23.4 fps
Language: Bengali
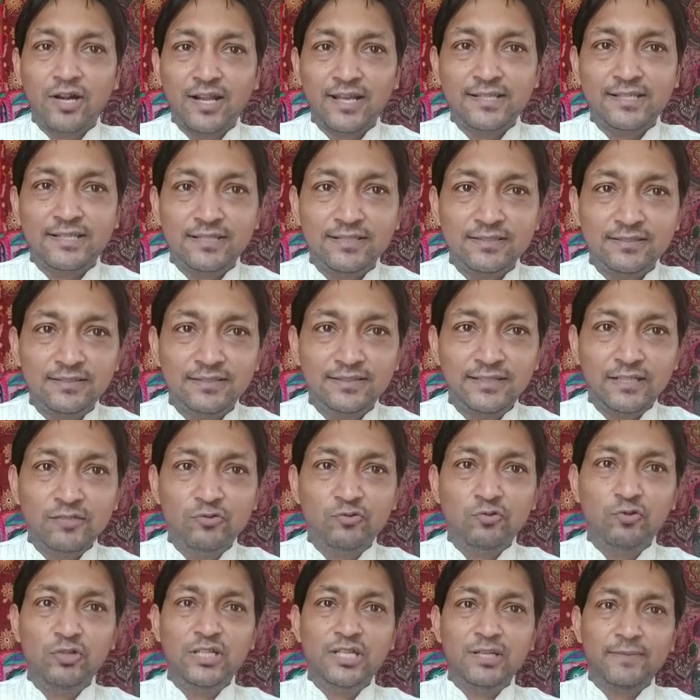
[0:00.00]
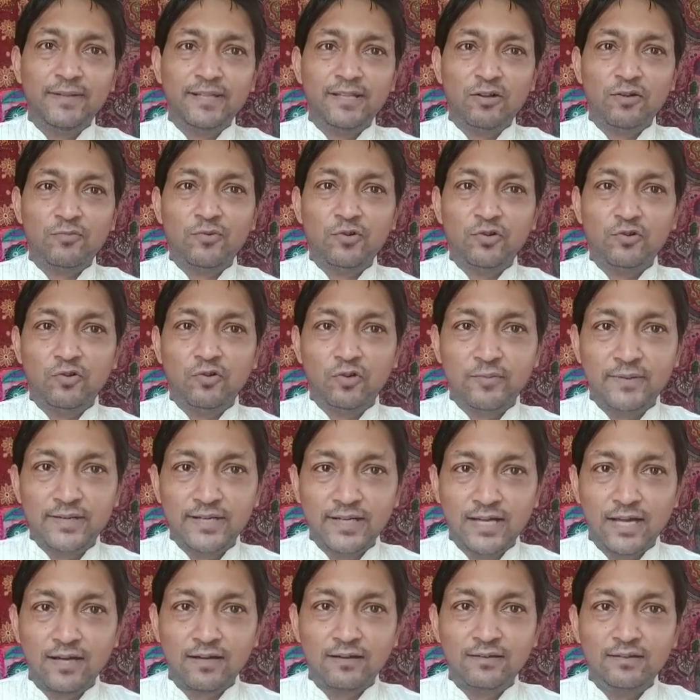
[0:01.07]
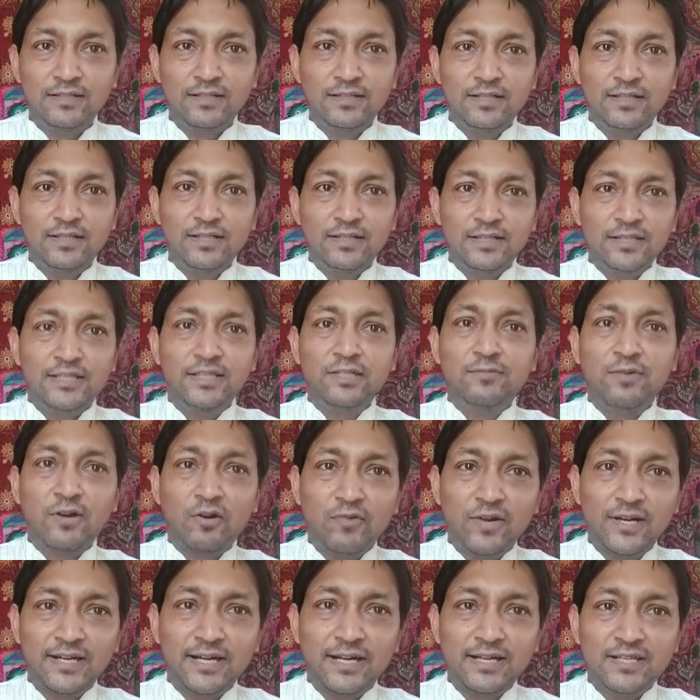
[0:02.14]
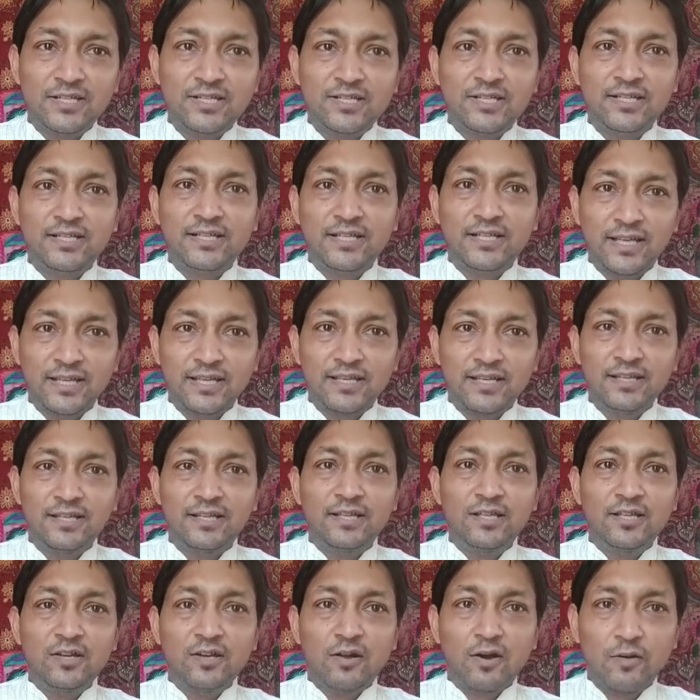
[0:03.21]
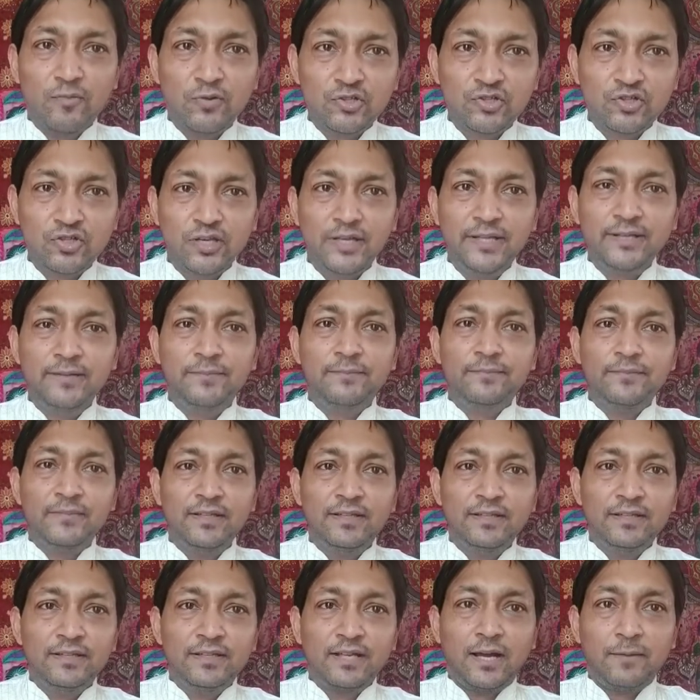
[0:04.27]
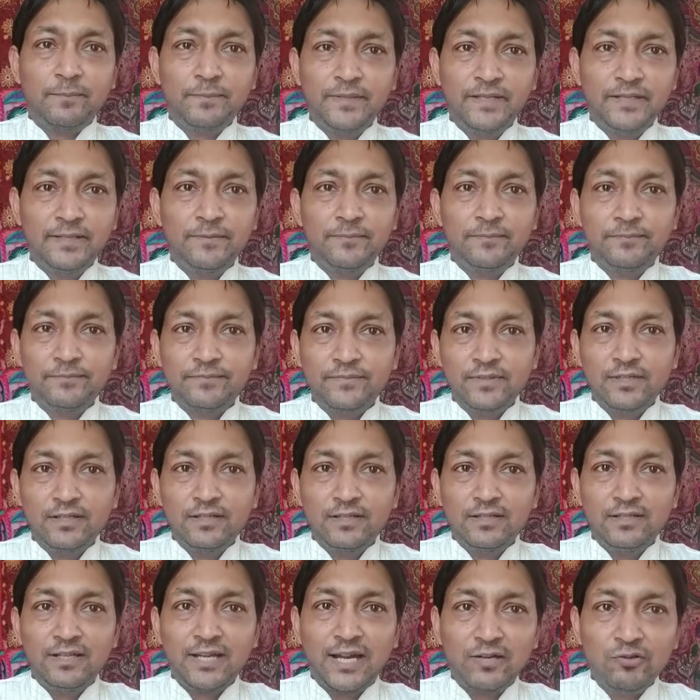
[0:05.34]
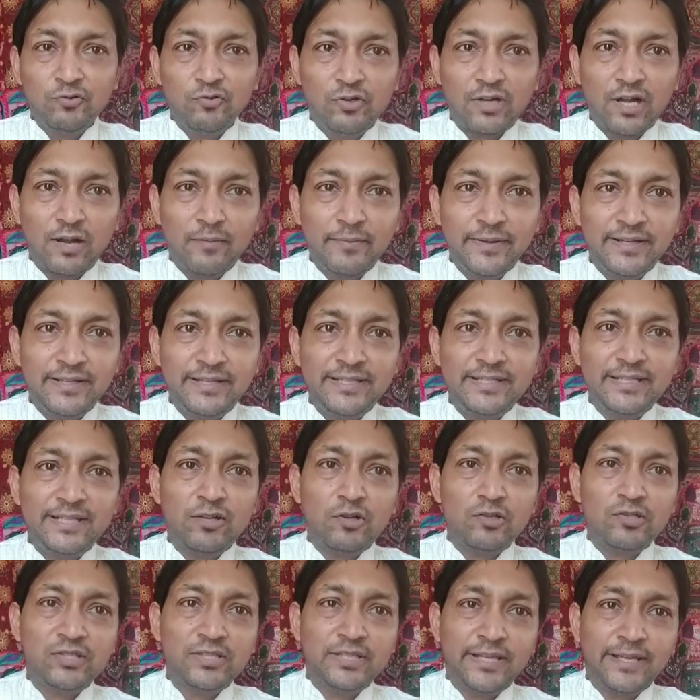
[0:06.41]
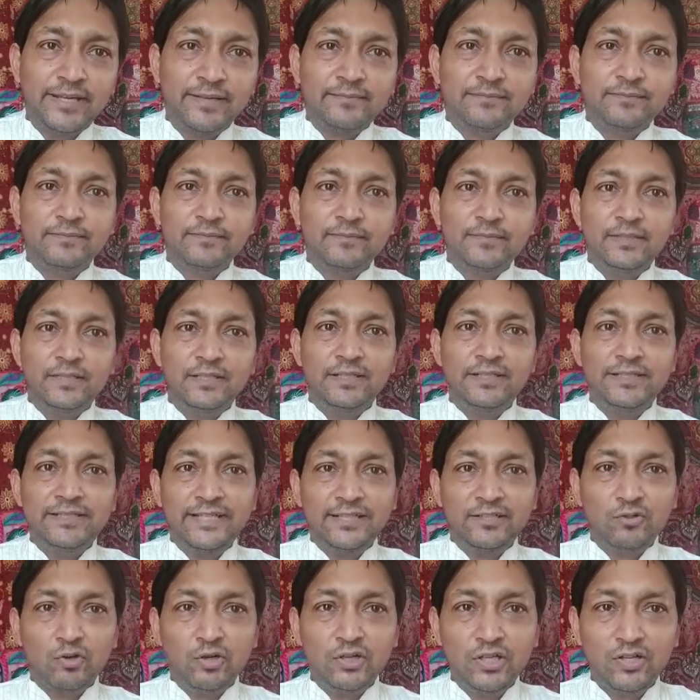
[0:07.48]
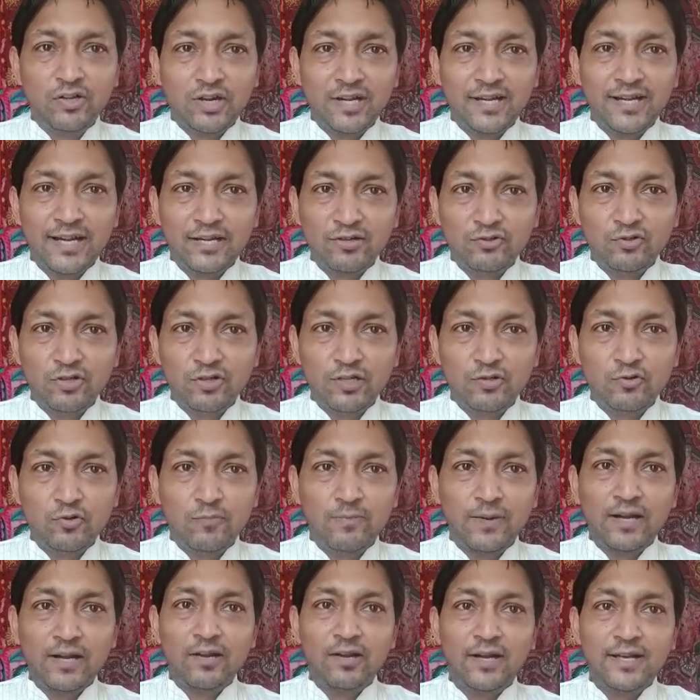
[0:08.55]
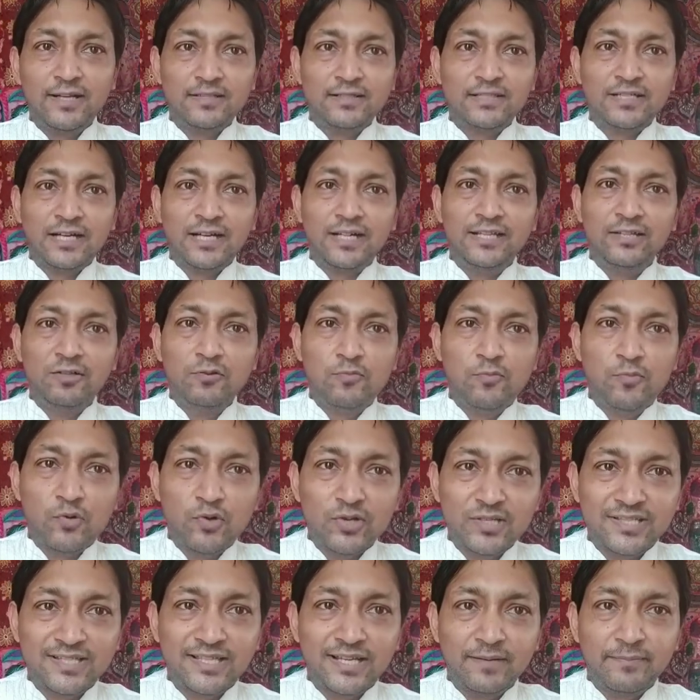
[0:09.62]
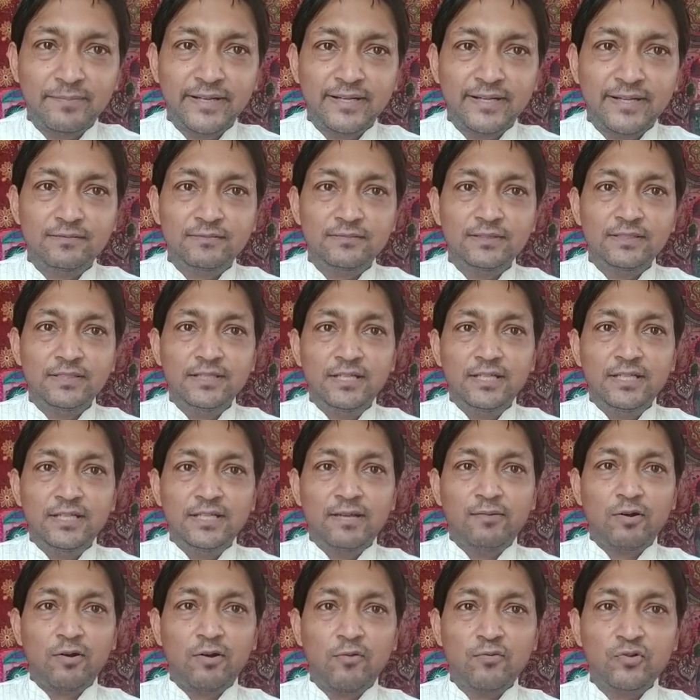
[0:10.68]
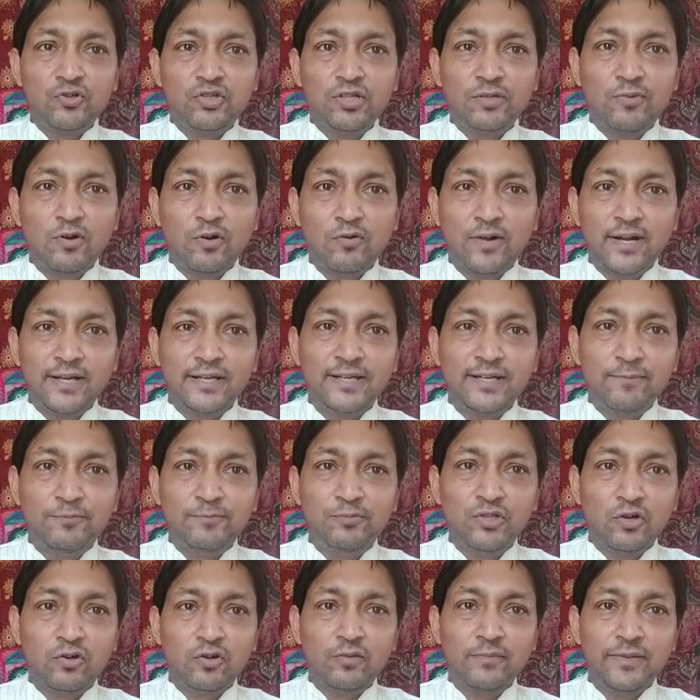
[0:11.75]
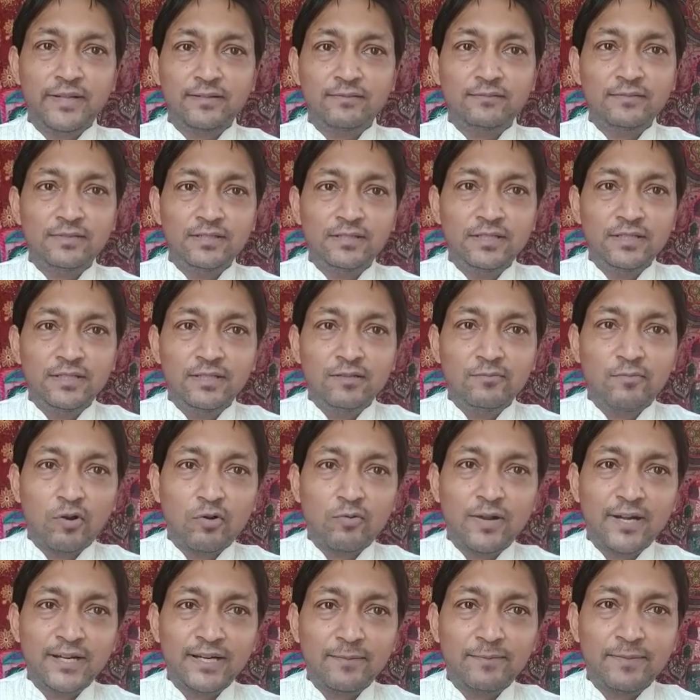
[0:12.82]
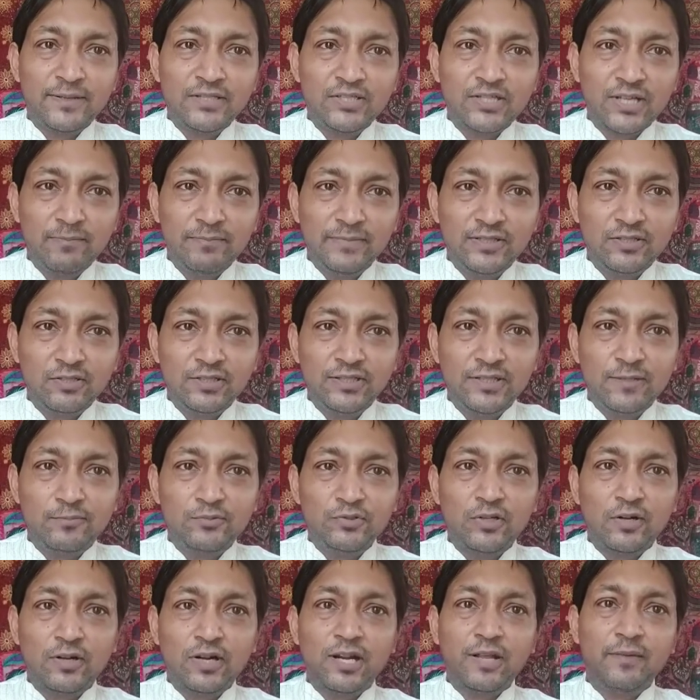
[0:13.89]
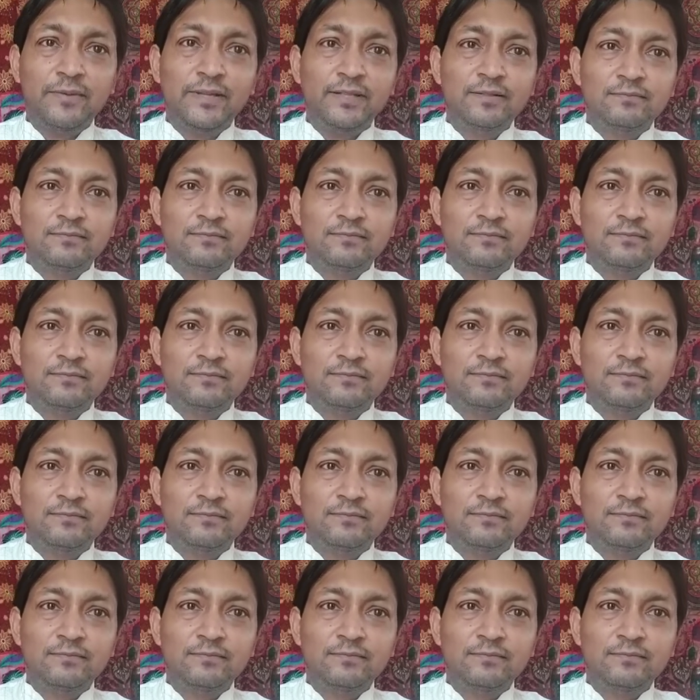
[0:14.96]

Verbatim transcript: আছে তাই তুলসী পাতা অর্পণ করবেন না কিন্তু ভগবান গণেশকে অবশ্যই আপনি লাড্ডু খাওয়াবেন নিজে হস্তে নিজে তৈরি করা লাড্ডু হলে খুব ভালো হয় সারাদিন উপবাস থাকবেন এবং অবশ্যই ভগবানকে পুজো করবেন ভগবানকে পঞ্চামৃত দিয়ে পুজো করাবেন